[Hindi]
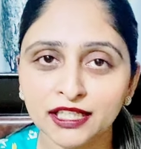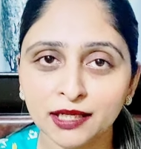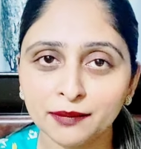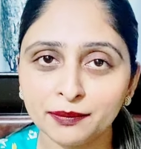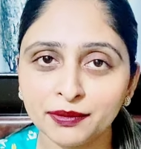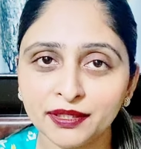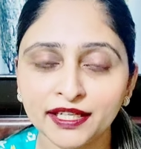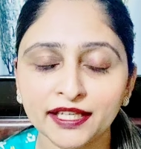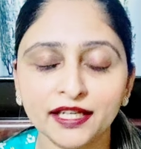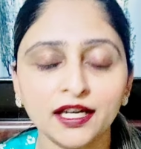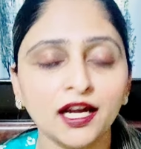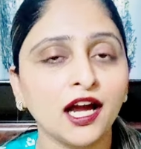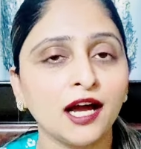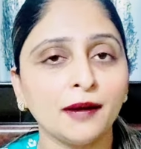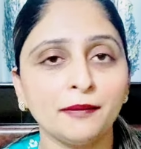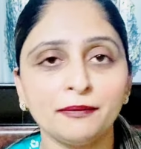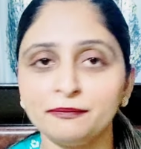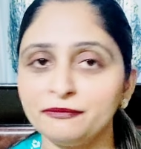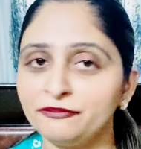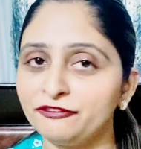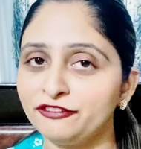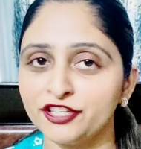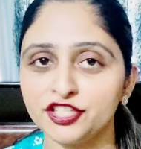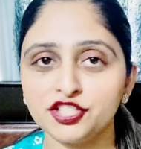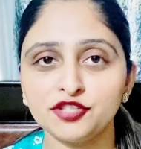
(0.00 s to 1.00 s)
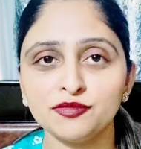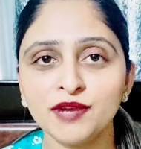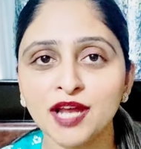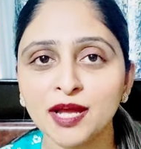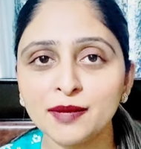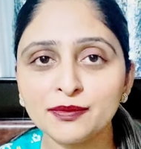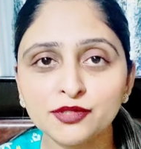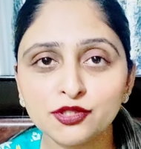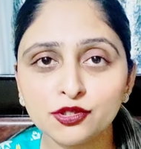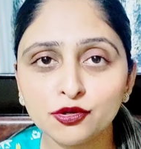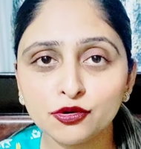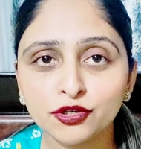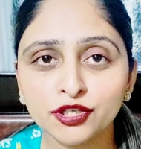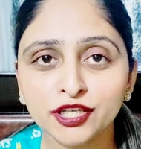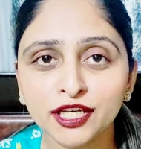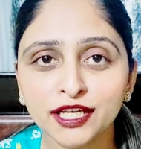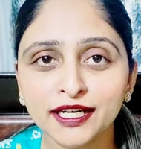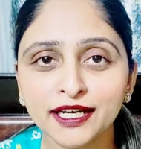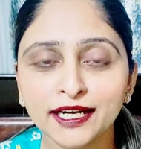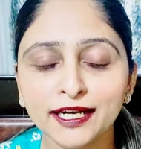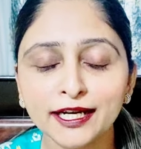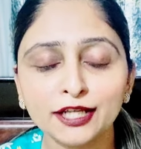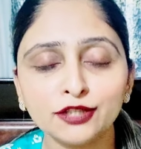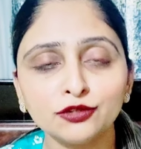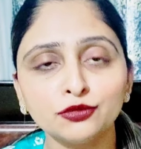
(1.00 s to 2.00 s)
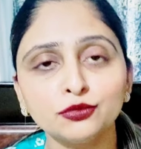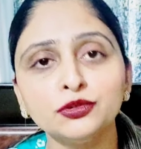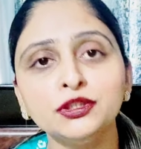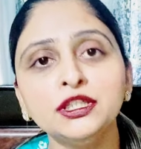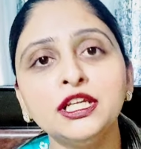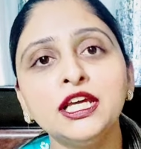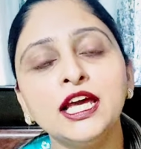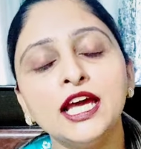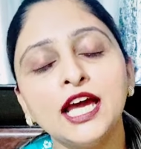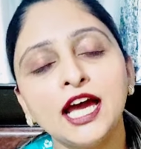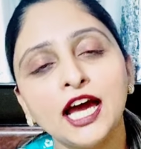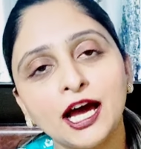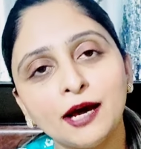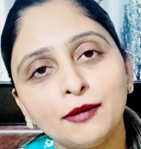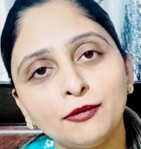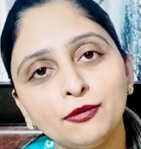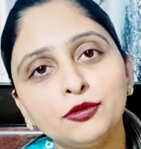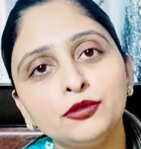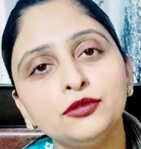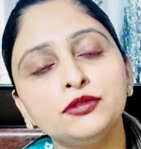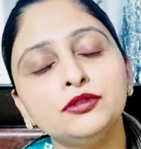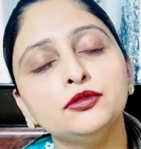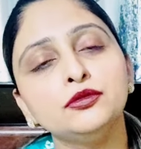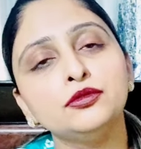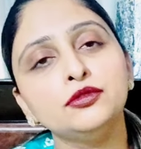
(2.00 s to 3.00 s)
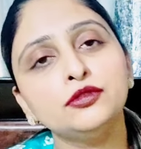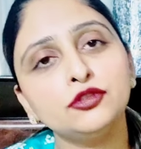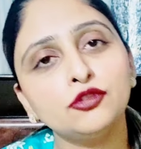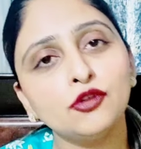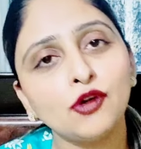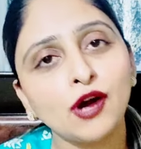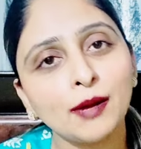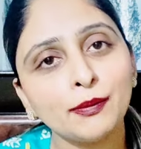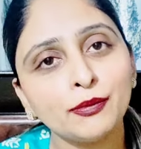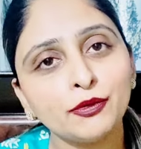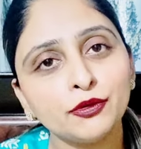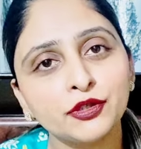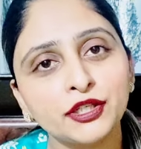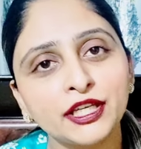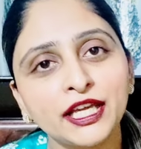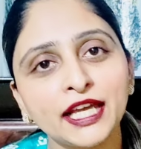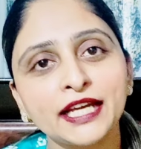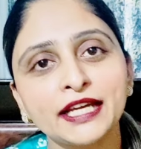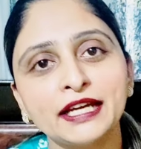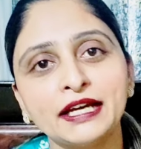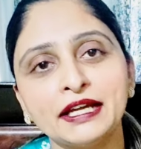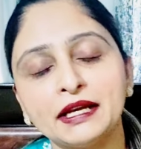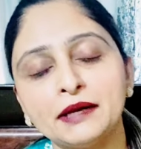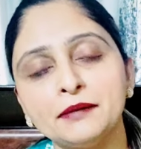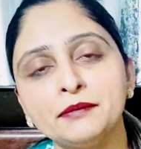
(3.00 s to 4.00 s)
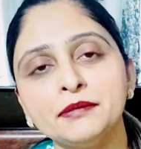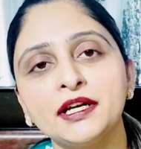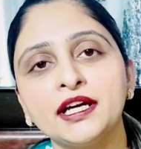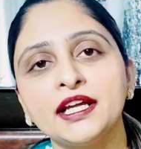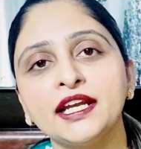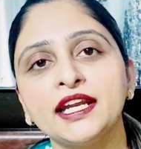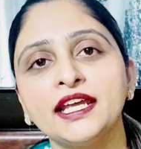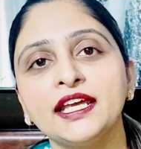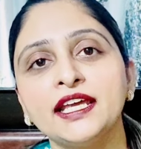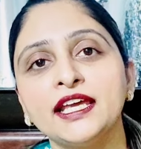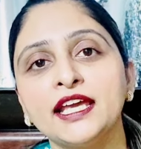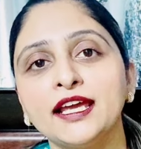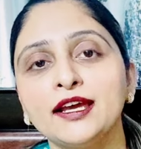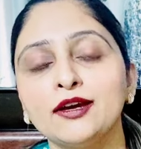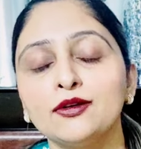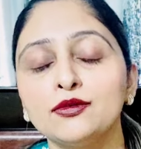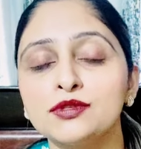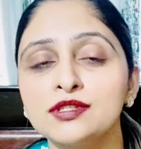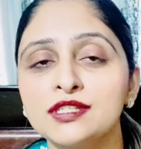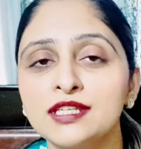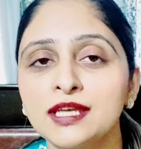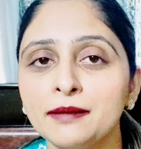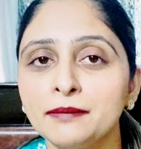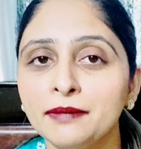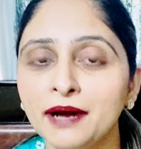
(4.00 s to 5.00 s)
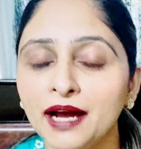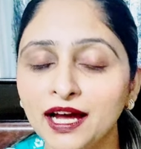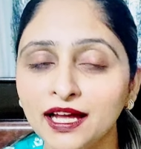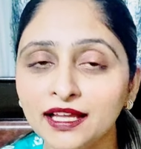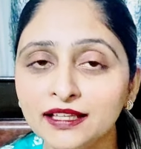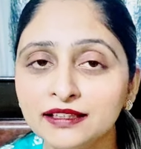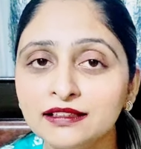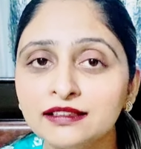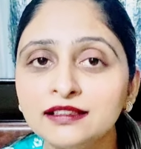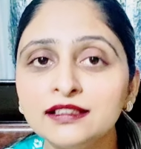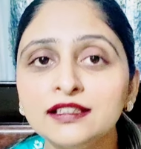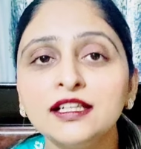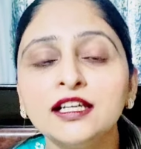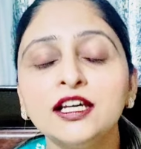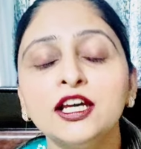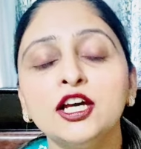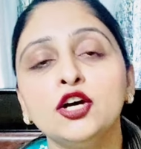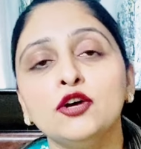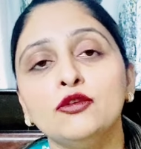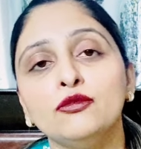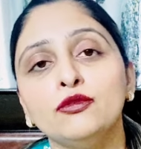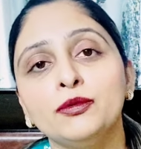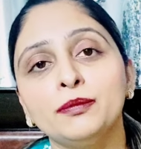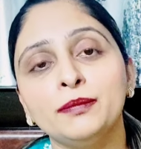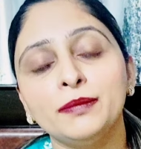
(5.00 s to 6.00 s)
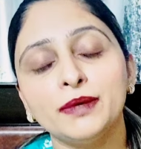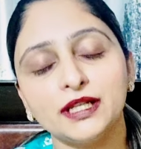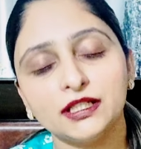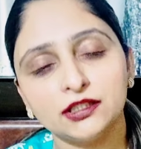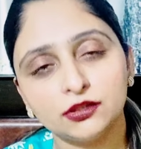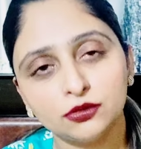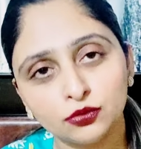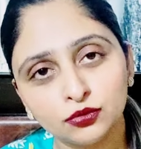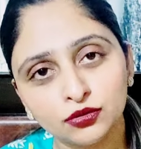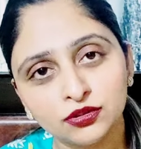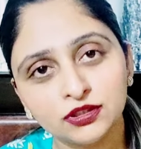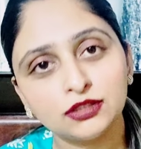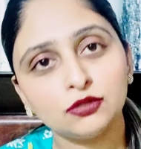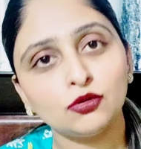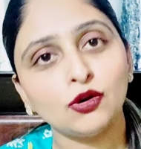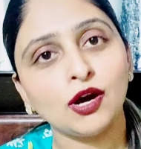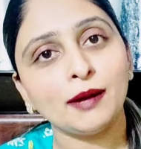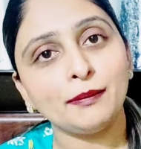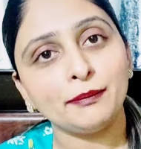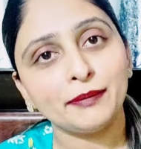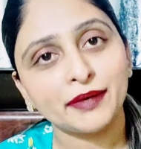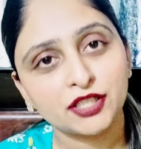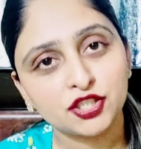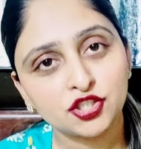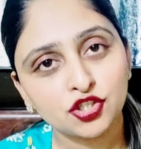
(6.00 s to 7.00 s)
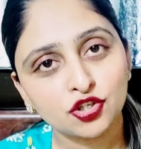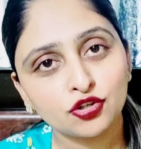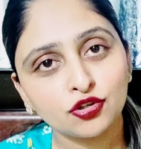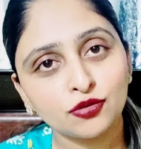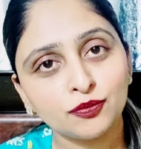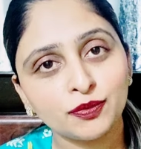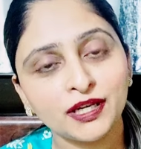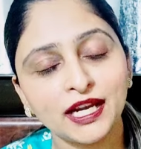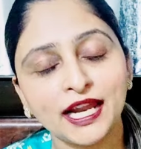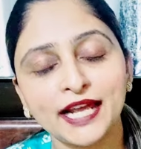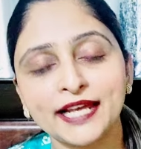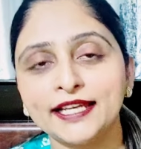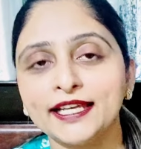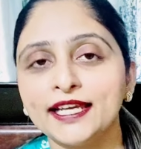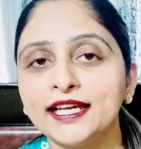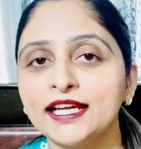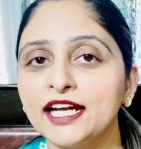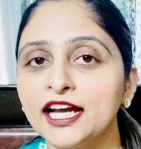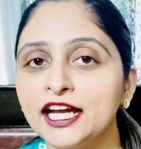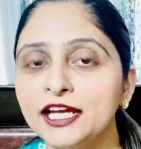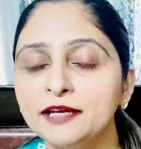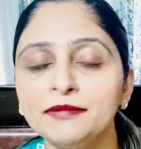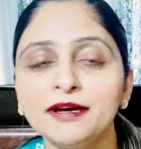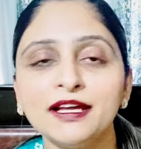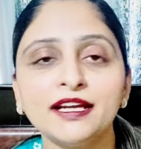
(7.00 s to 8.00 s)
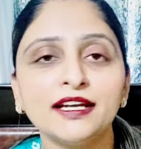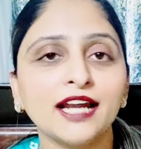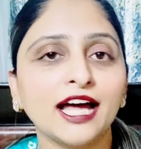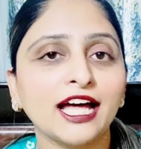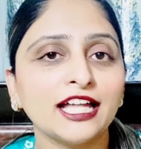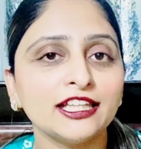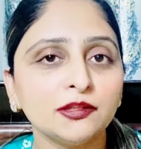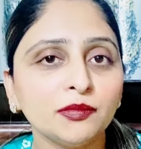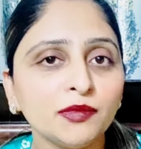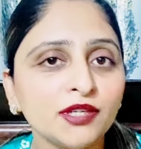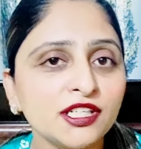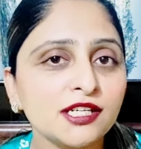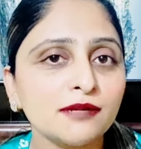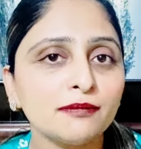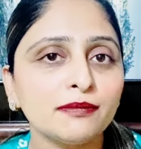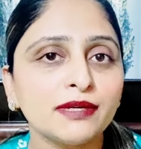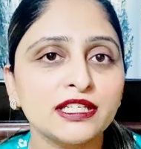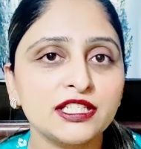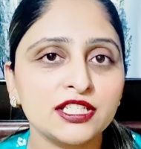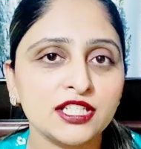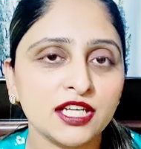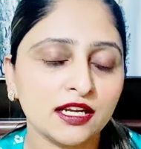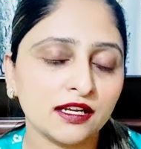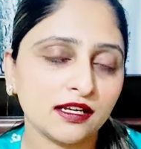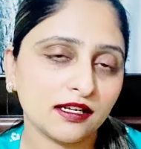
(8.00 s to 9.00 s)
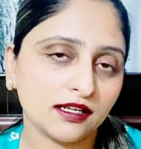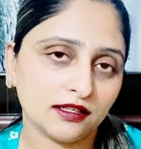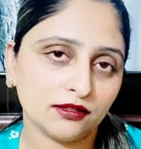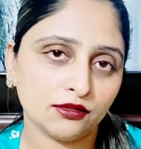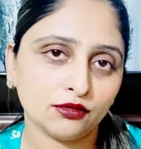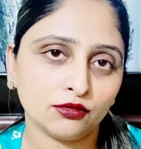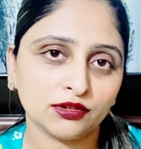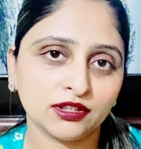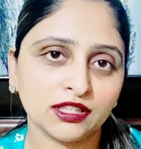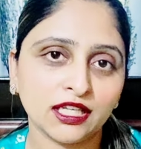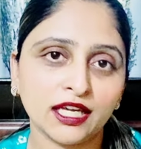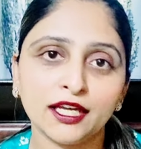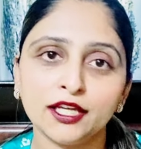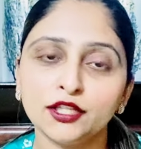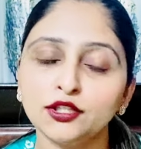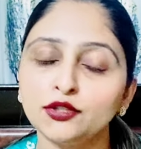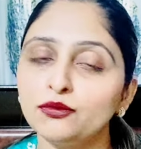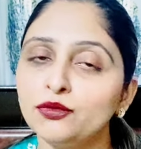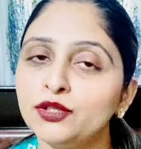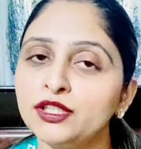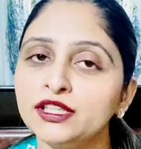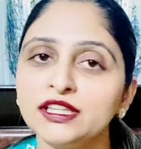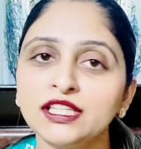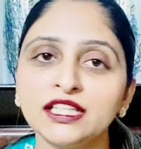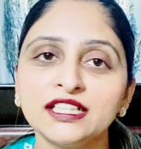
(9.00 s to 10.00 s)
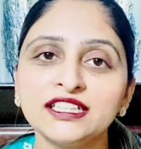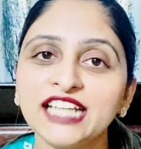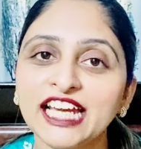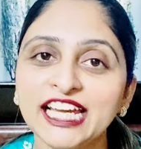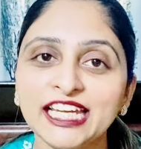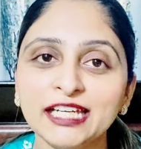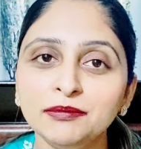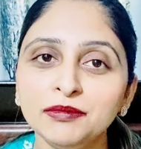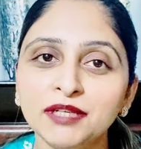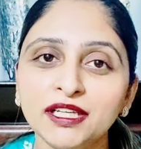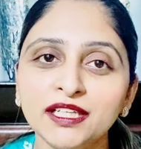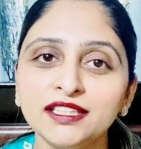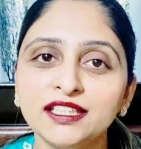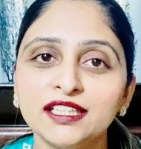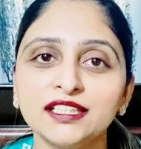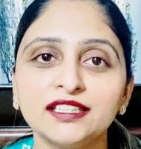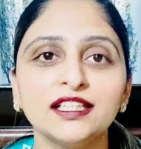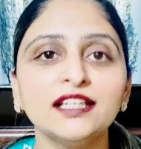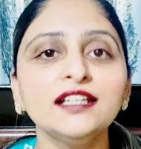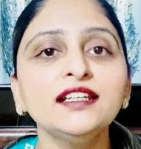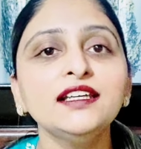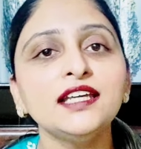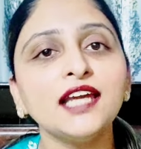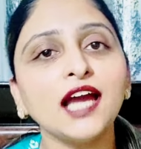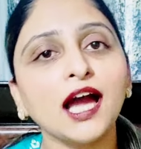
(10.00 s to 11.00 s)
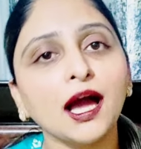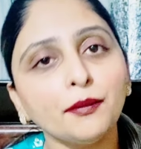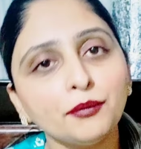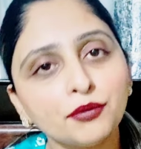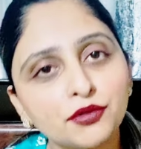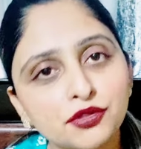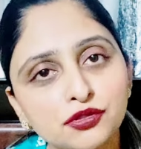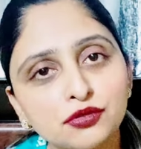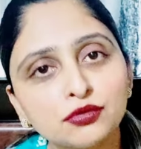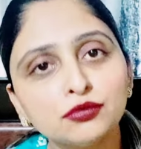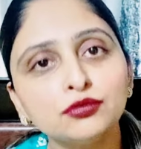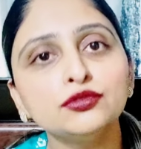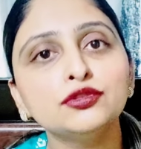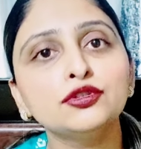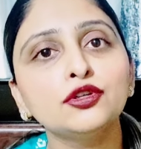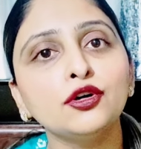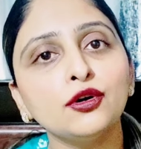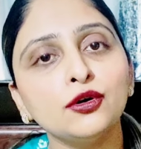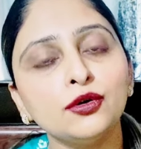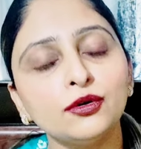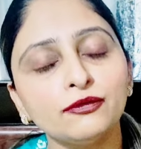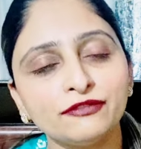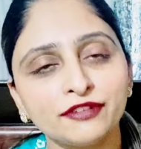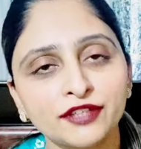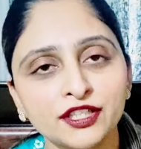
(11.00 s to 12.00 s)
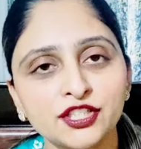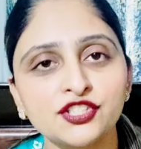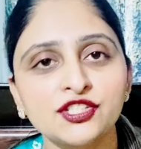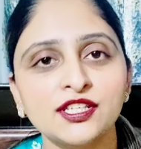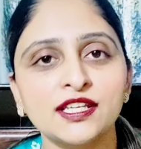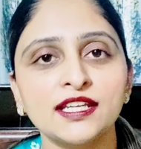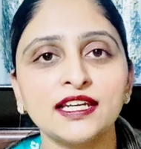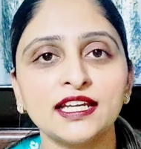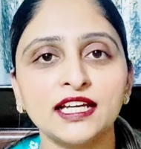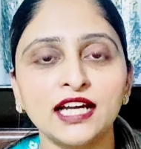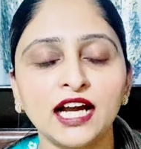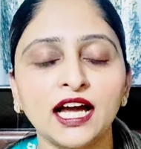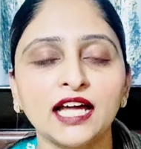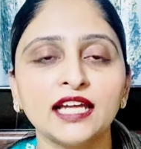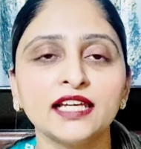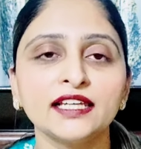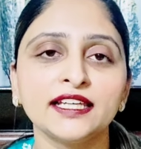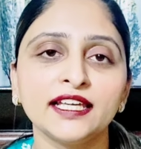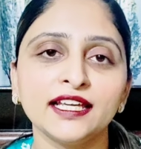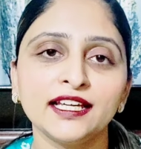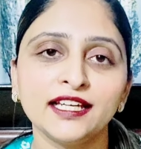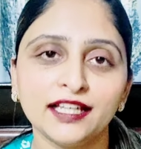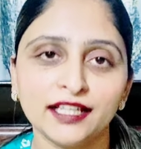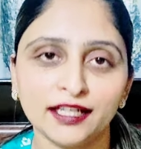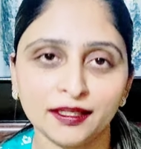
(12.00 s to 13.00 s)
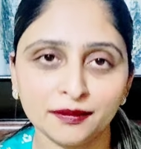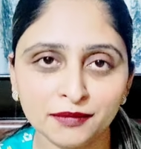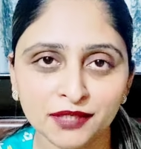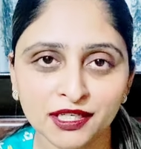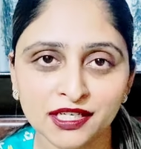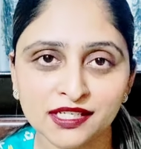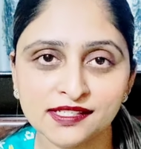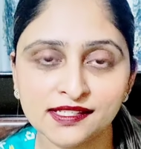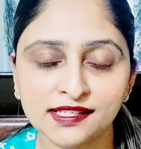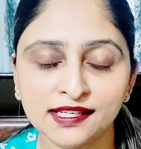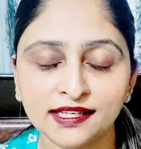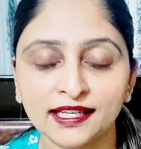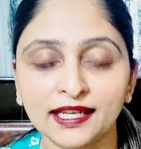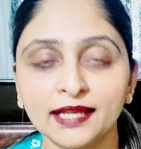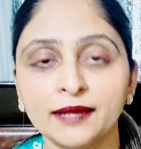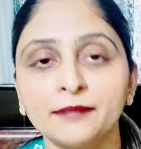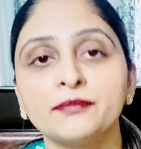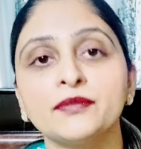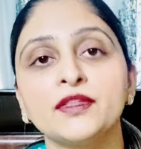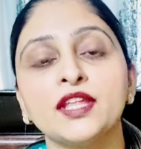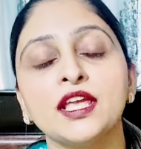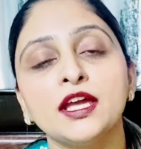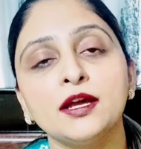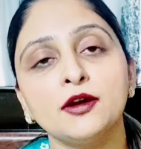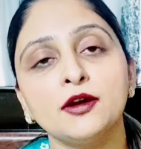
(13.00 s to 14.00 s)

करना पड़ेगा अब फ्रिज में आप स्टोर कर रहे हैं दूध अब वो दूध को आप उठ के गर्म करेंगे उसके बाद वो दूध को आप बच्चे को पिलाएंगे कई बार रात में जब बच्चा रोता है तो वो इतना टाइम नहीं देता कि आप उस दूध को फ्रिज से निकाल के गर्म कर सके